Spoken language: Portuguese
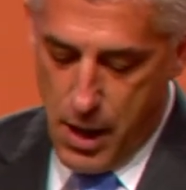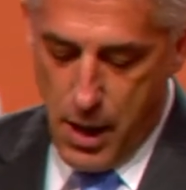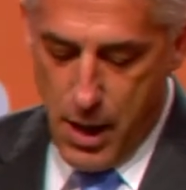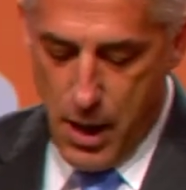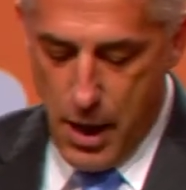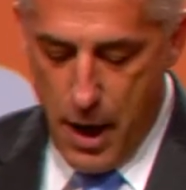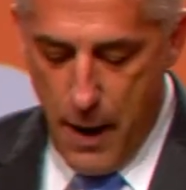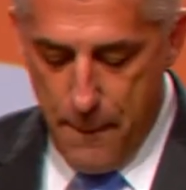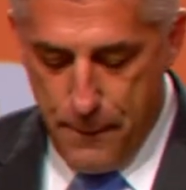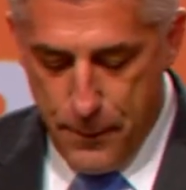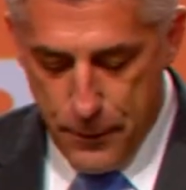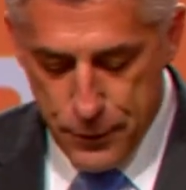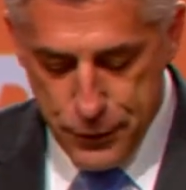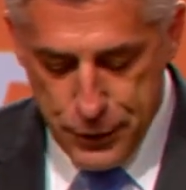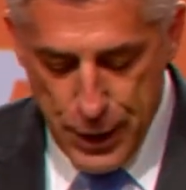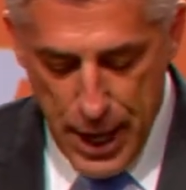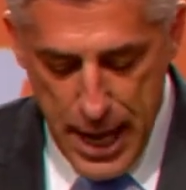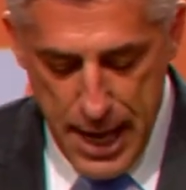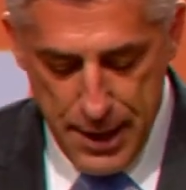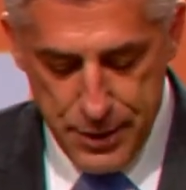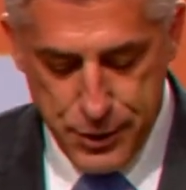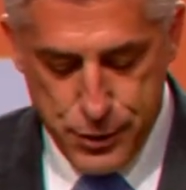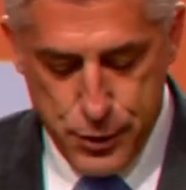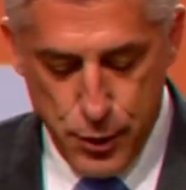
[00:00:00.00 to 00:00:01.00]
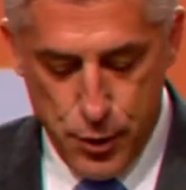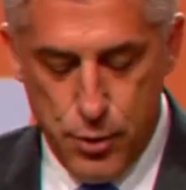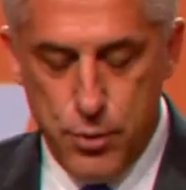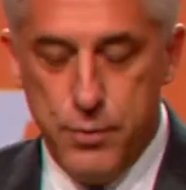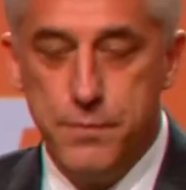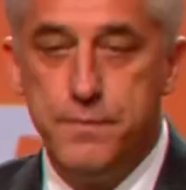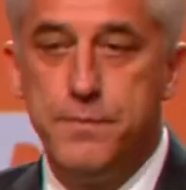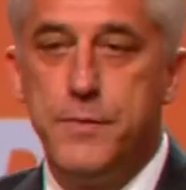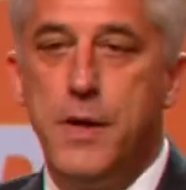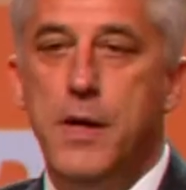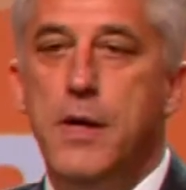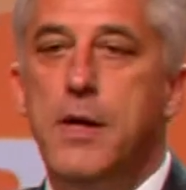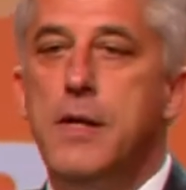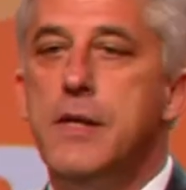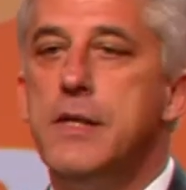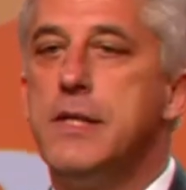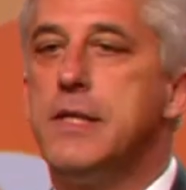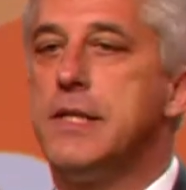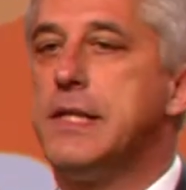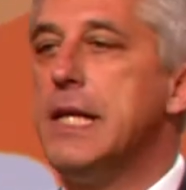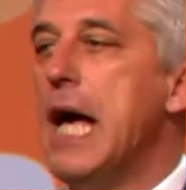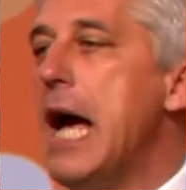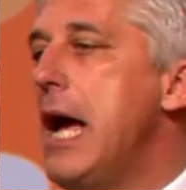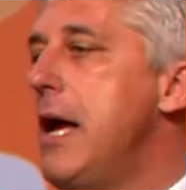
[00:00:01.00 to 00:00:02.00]
E, portanto,
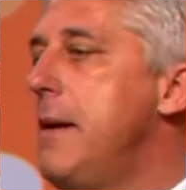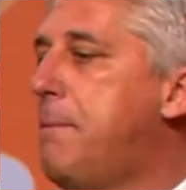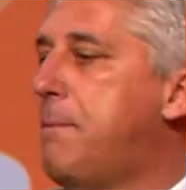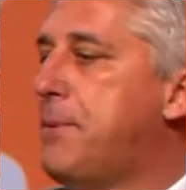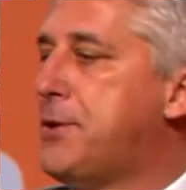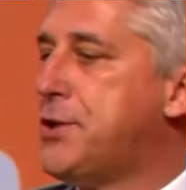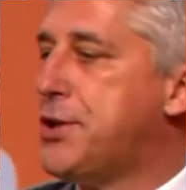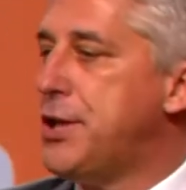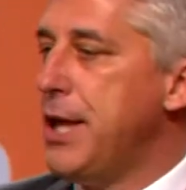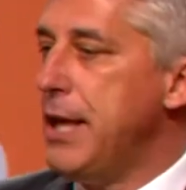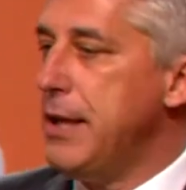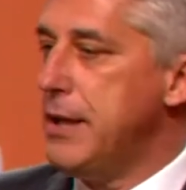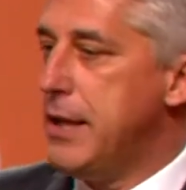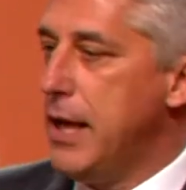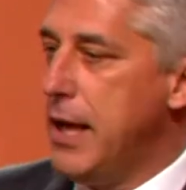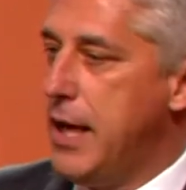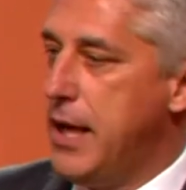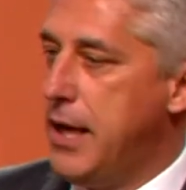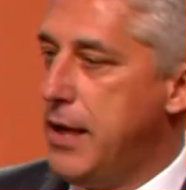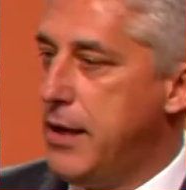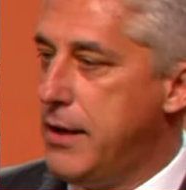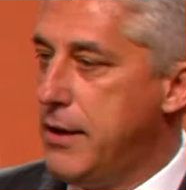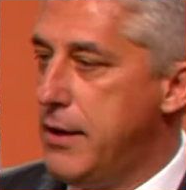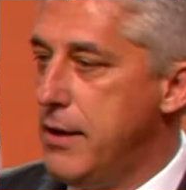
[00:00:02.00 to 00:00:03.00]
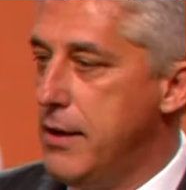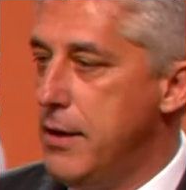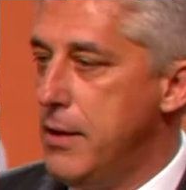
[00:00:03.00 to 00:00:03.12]
sem prescindir,